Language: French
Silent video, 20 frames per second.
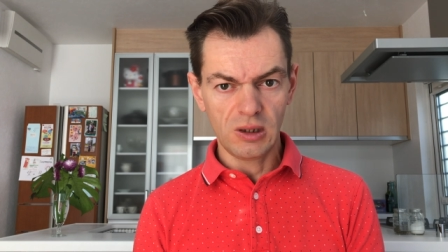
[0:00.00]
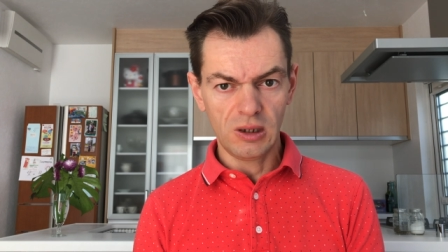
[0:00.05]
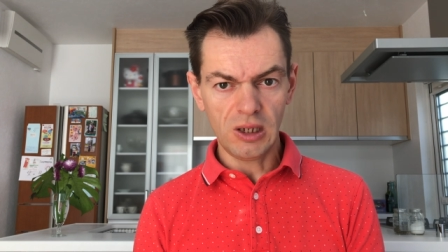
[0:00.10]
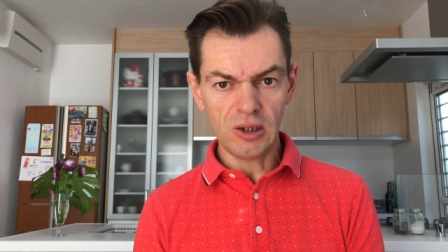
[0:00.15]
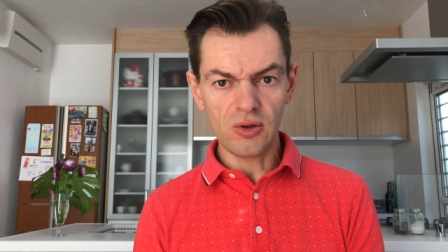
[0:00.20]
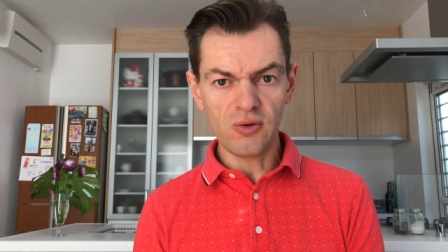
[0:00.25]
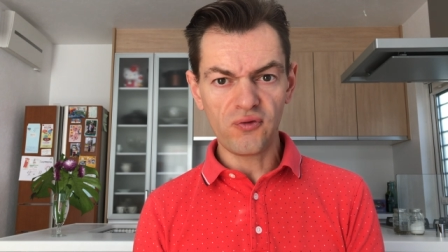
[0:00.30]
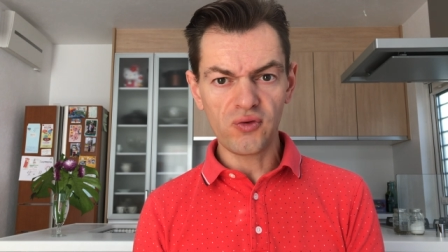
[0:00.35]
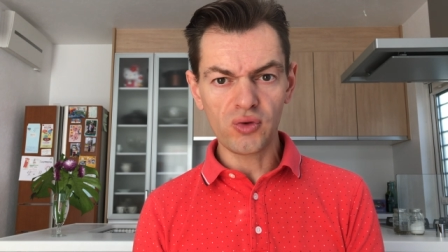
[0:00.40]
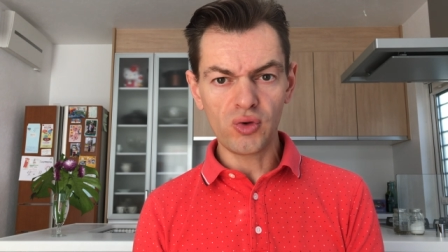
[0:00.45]
Il
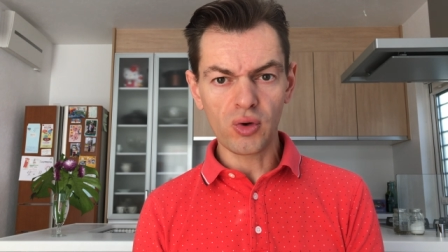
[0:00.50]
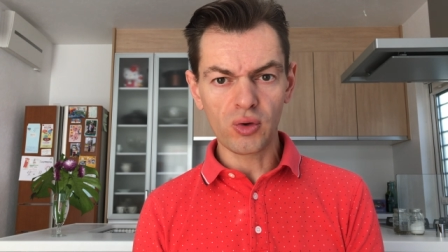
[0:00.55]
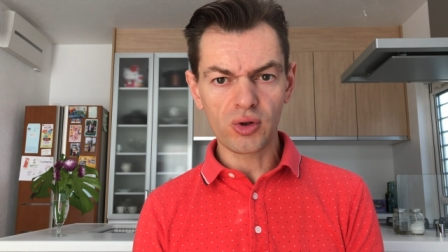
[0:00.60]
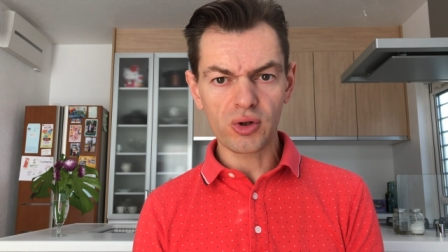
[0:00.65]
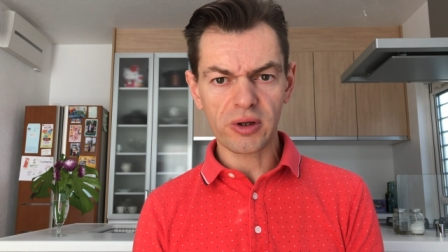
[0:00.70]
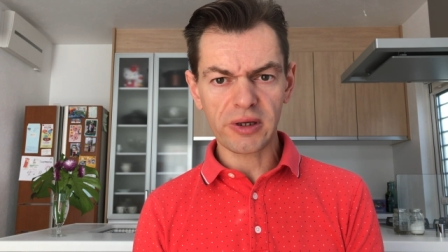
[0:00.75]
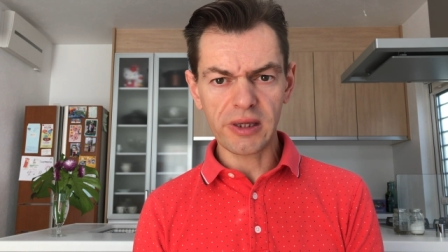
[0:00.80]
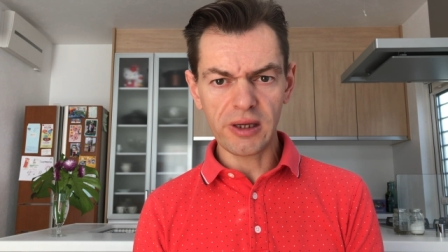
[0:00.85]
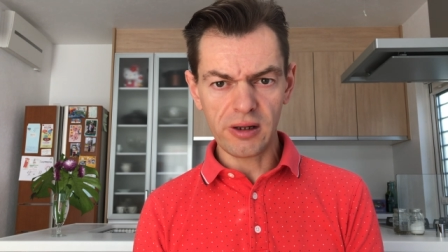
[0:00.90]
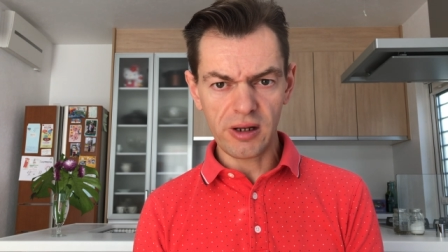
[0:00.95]
ne faut
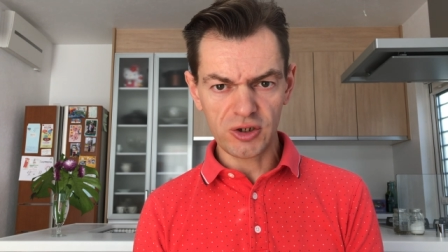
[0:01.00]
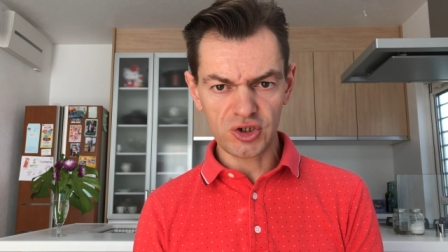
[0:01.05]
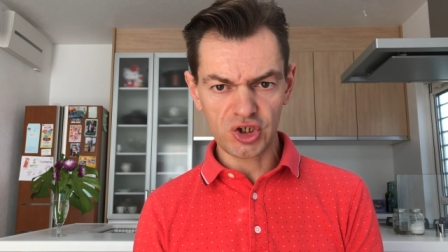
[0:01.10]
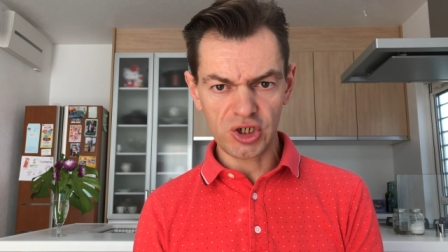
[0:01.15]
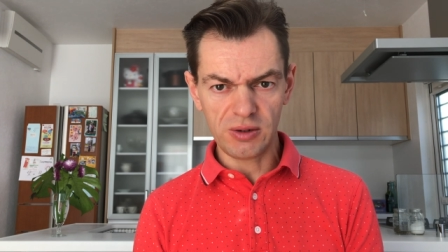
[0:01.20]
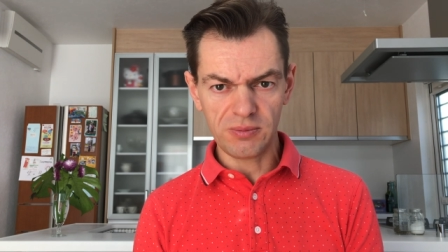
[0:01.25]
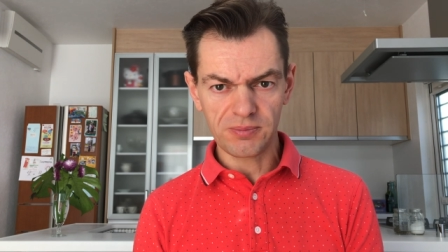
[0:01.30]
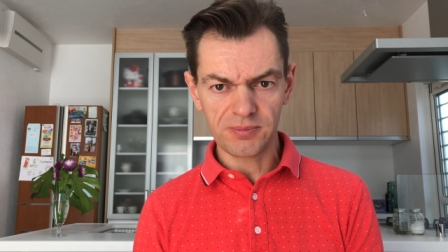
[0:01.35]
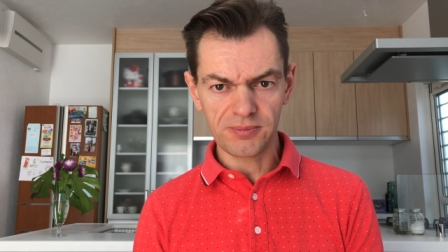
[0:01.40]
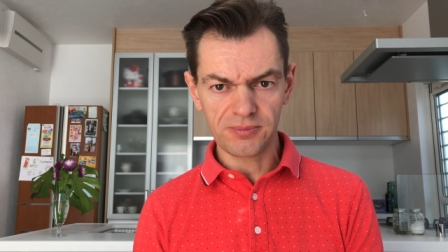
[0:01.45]
donc rien
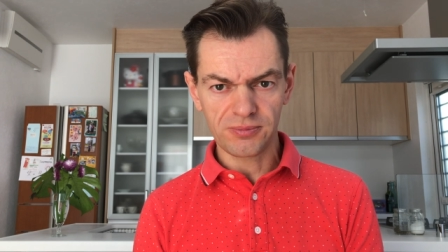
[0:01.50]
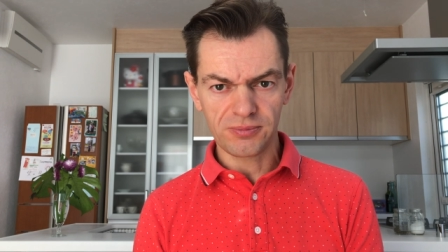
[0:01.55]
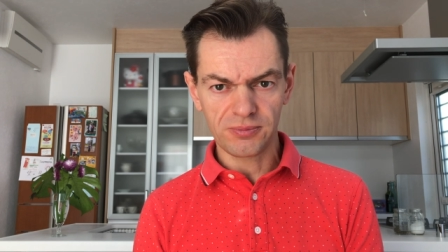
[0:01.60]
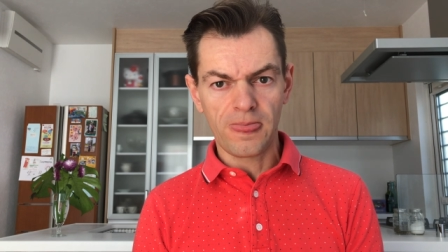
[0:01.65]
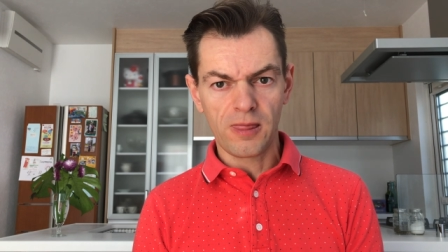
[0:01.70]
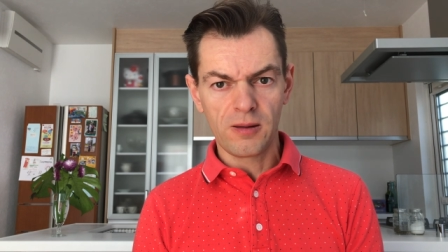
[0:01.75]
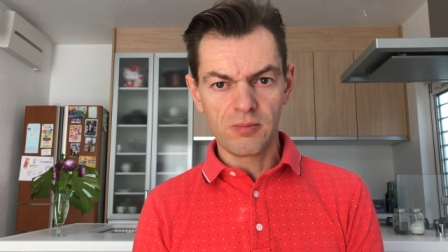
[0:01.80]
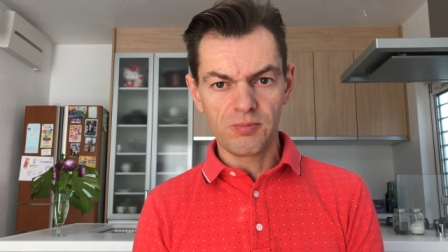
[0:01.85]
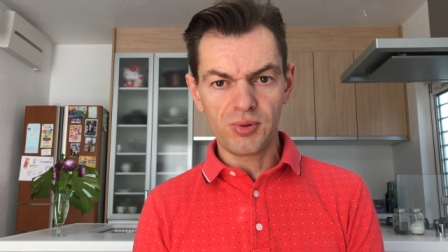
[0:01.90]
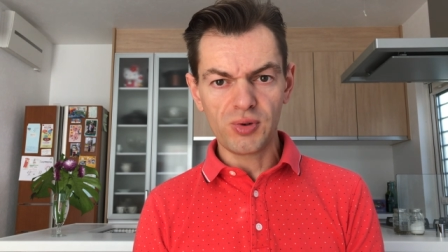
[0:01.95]
lâcher.
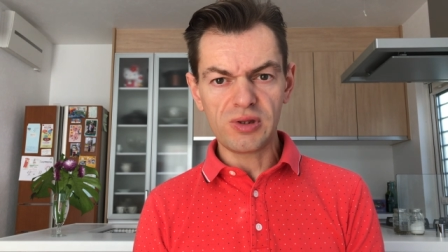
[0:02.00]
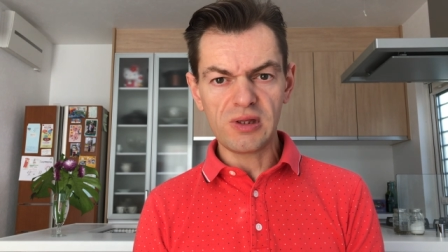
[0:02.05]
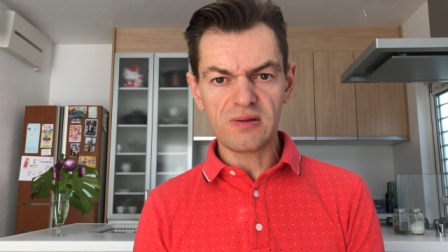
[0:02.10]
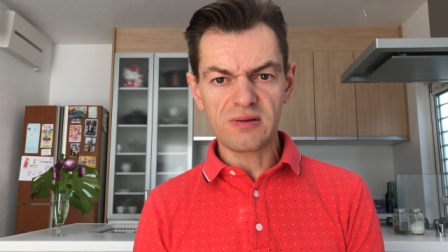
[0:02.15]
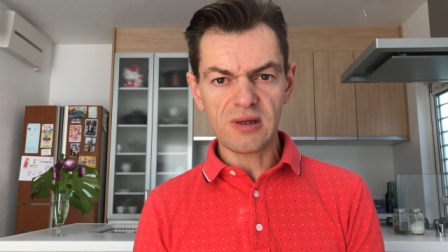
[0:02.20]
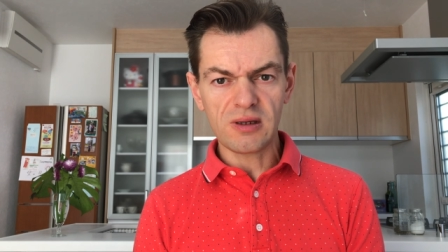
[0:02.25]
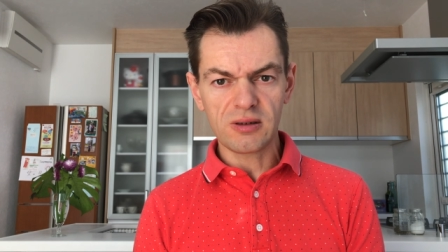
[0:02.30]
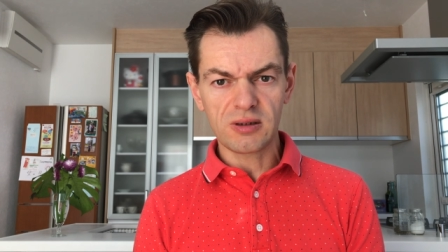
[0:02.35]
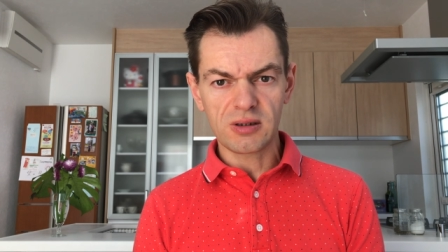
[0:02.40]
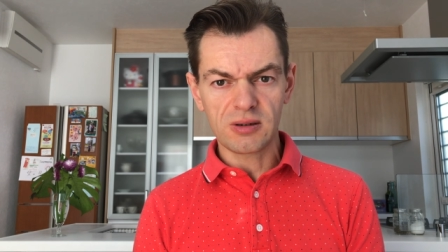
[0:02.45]
Petit
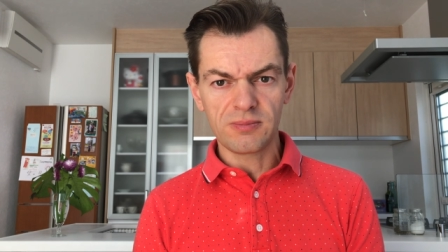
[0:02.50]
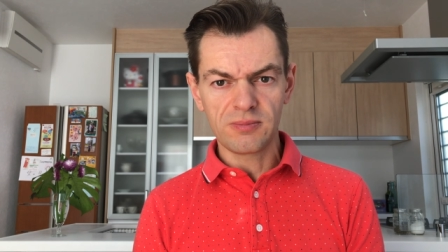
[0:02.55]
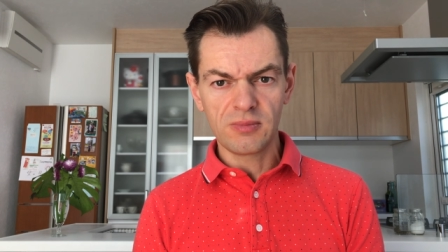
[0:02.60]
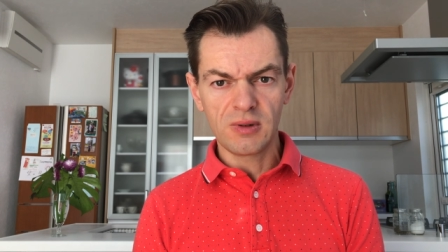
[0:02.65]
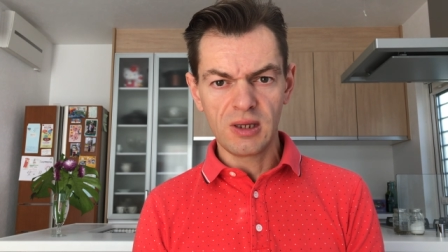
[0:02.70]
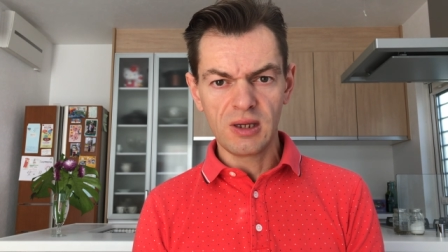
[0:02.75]
5.